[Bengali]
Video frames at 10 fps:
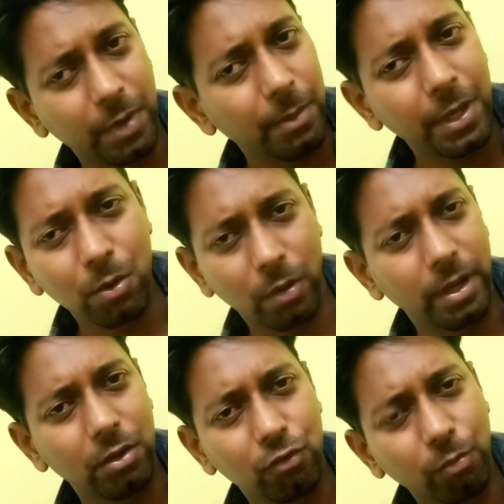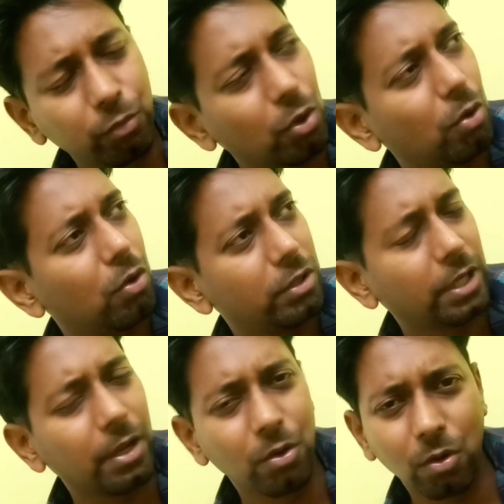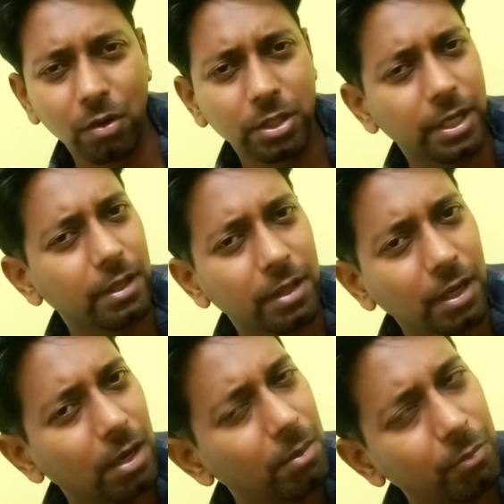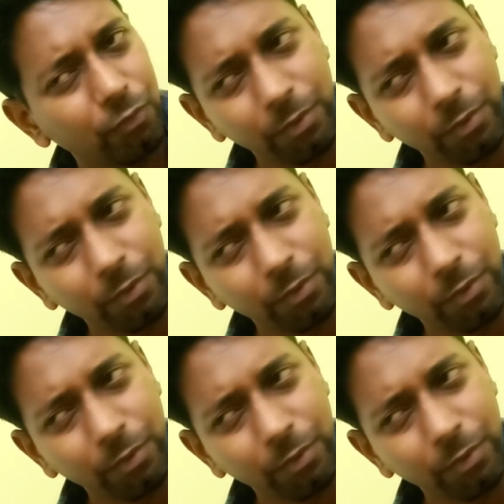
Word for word: প্রেমিক হয়ে সুপ্ত হোক যাই হোক সেখান থেকে আর